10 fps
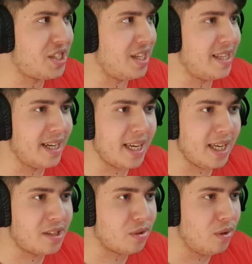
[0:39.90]
c'est une dinguerie,
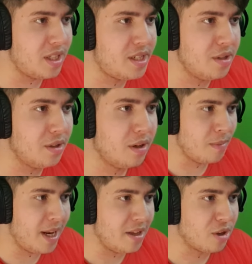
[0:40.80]
ils sont où les dinos Non
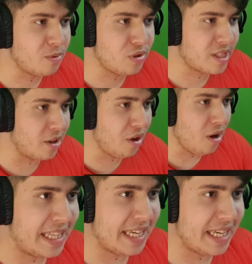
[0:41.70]
mais là, ils dorment tous là. Non